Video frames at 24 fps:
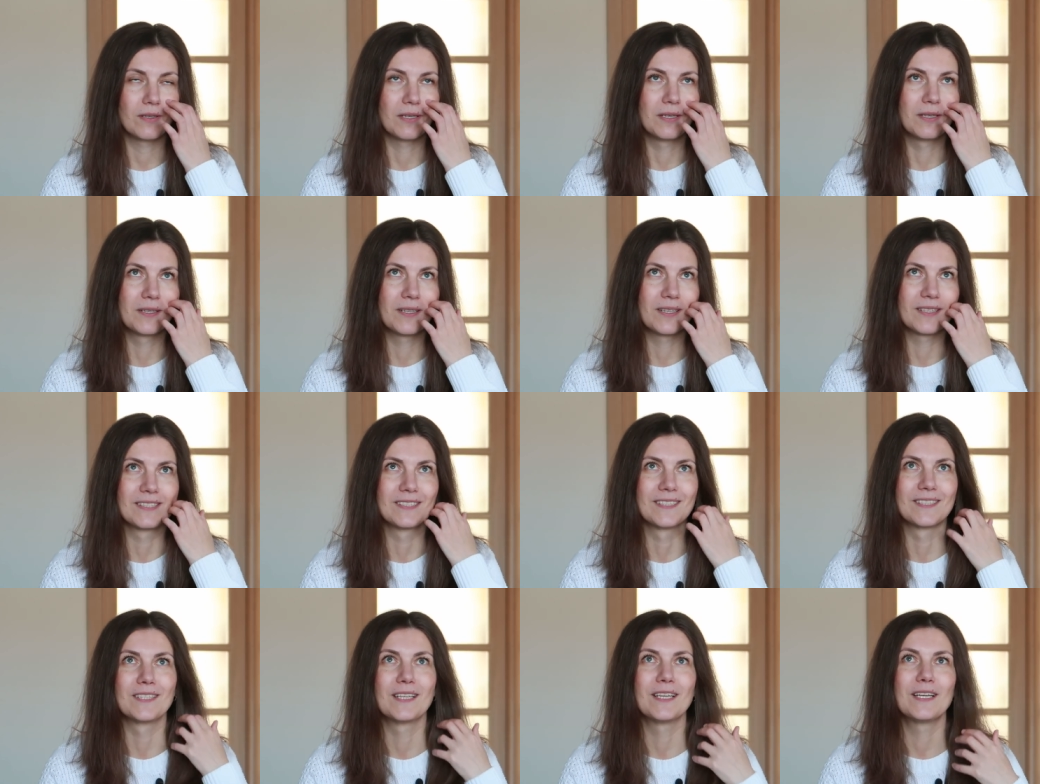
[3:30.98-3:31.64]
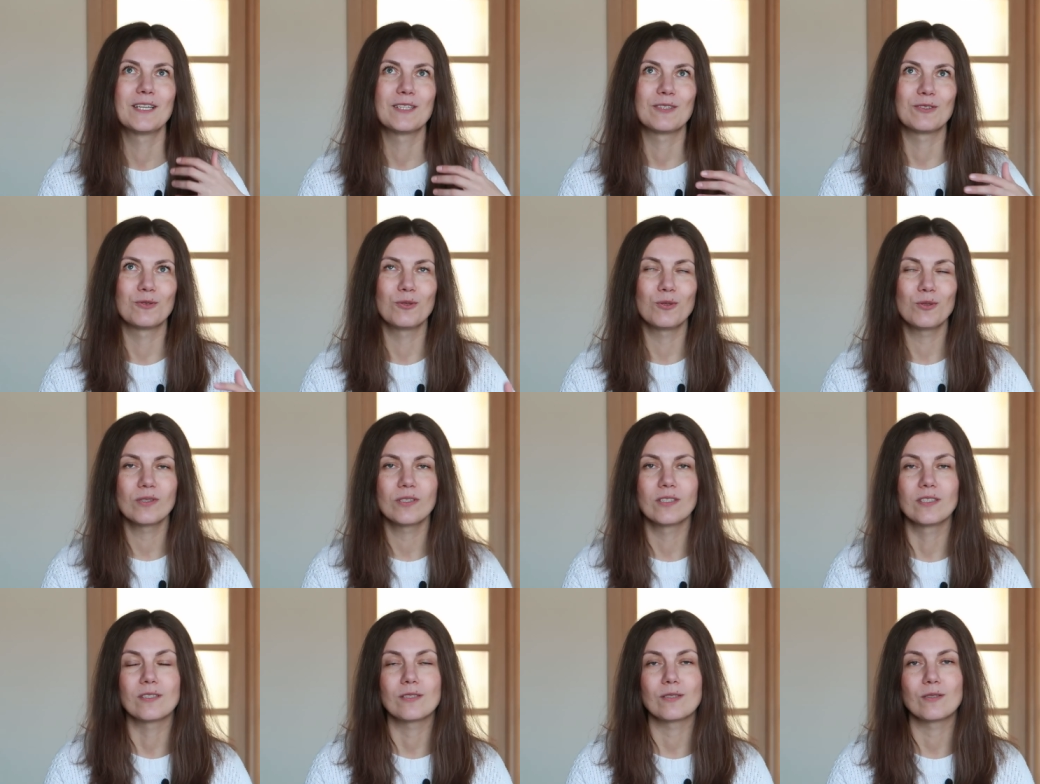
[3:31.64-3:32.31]
как сказать,
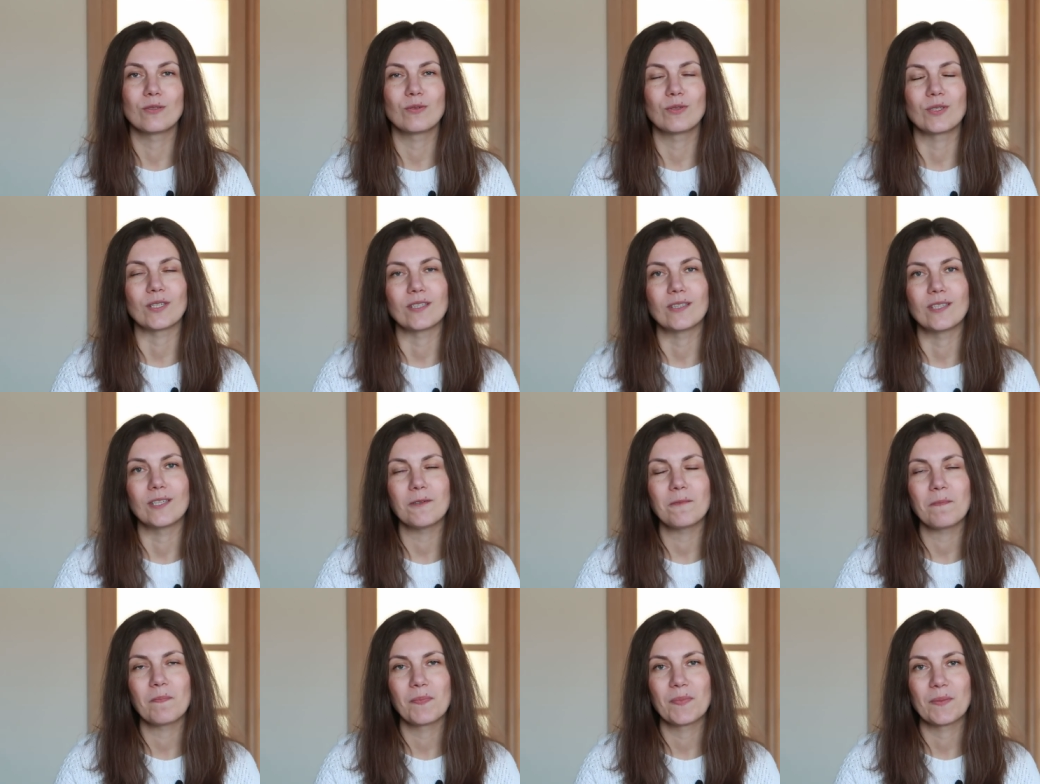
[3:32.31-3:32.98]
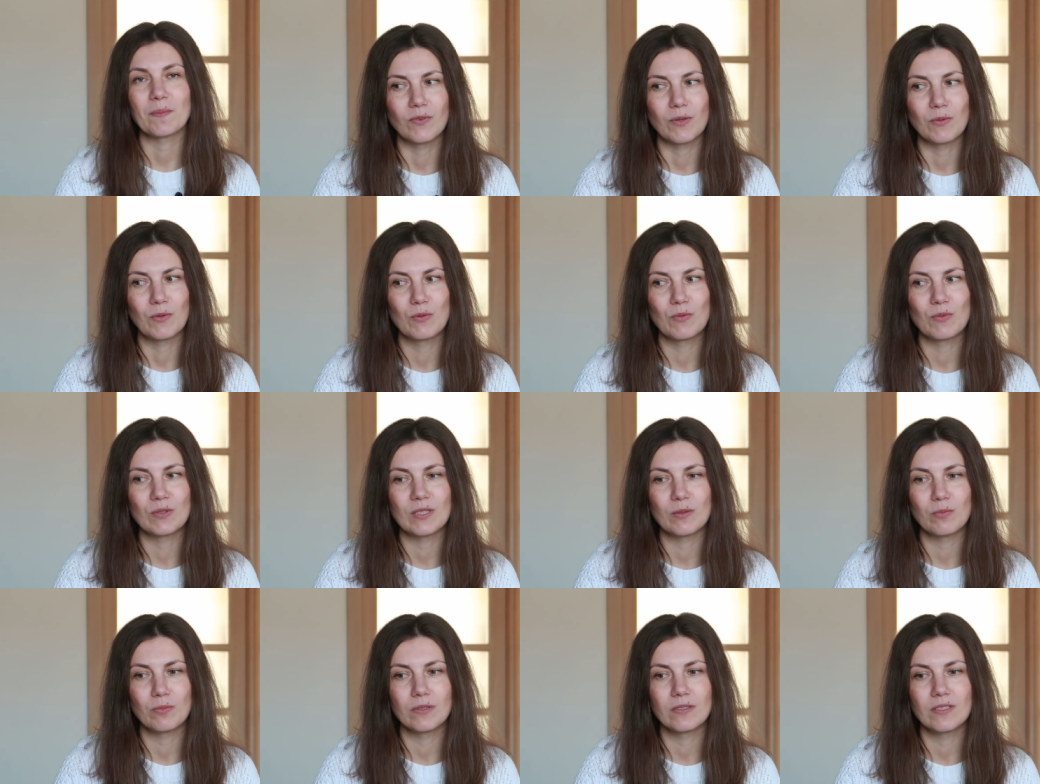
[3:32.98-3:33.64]
долгая история, да?
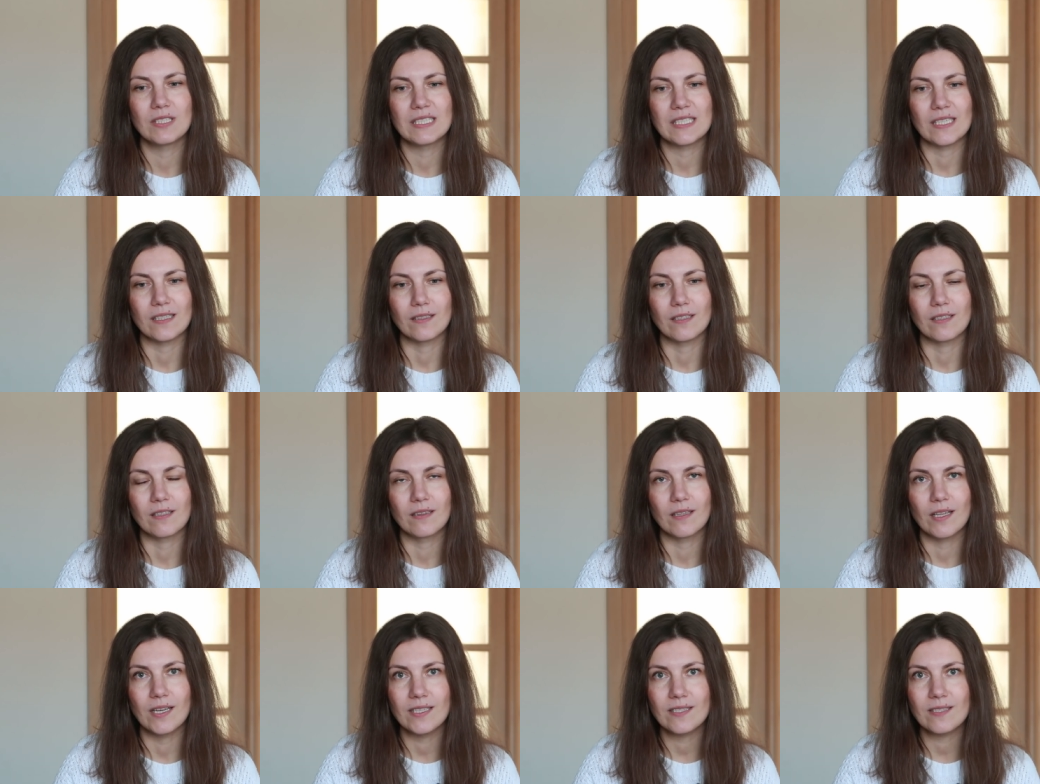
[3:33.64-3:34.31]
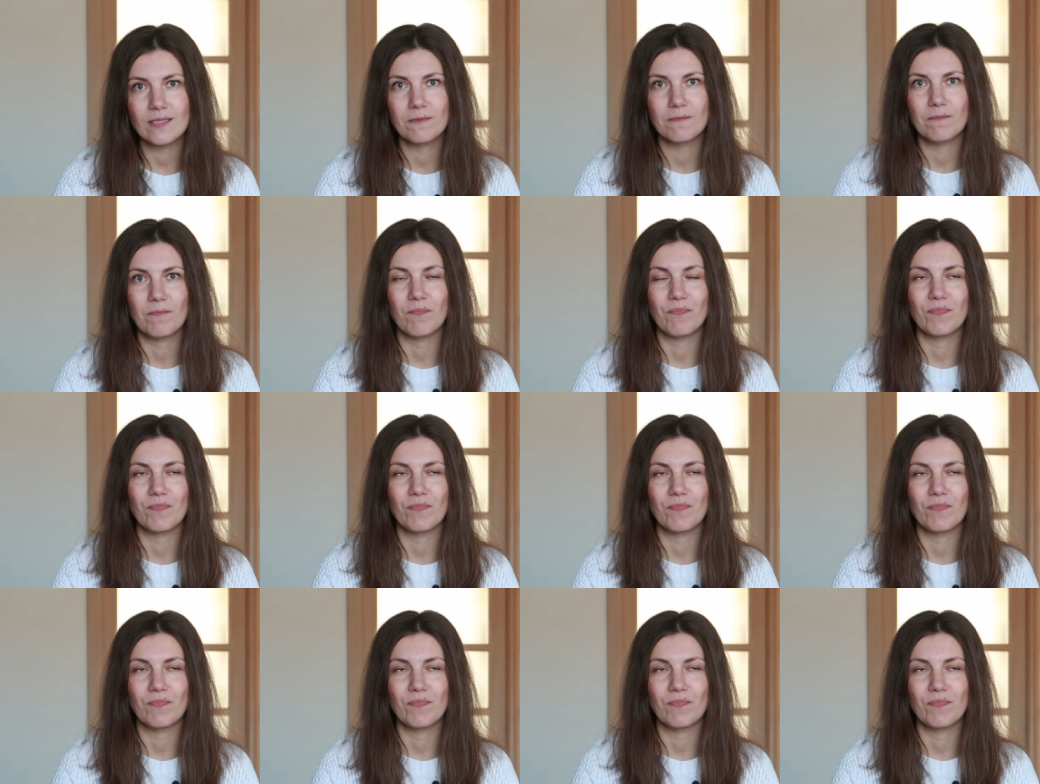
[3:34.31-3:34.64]
По-моему, это был 10 класс.